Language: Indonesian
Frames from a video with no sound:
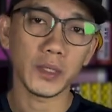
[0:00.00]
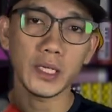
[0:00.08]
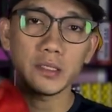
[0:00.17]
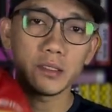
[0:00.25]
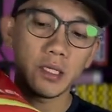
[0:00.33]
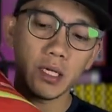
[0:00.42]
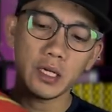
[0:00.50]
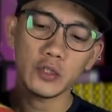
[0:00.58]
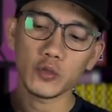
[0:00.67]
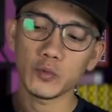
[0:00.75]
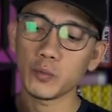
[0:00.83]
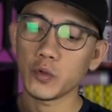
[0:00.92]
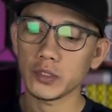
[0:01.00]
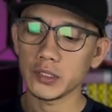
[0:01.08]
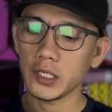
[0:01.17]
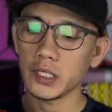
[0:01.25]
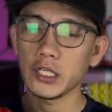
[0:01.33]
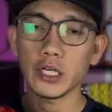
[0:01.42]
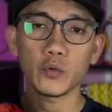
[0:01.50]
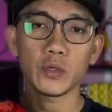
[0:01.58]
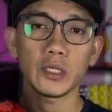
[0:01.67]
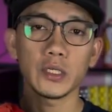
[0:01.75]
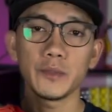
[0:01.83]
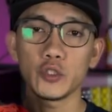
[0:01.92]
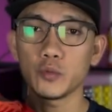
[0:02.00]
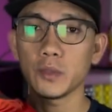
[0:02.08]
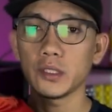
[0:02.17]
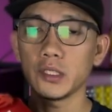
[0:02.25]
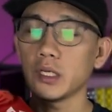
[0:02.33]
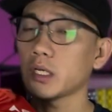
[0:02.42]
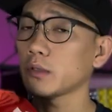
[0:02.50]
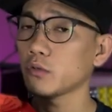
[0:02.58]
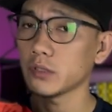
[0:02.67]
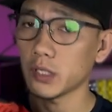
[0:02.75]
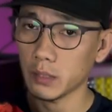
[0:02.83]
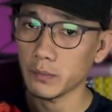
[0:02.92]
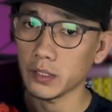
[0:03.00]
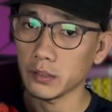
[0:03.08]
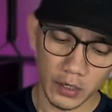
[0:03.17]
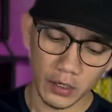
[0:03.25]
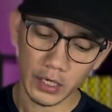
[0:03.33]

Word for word: beratnya atau bobotnya dia kurang lebih cuma 300 graman.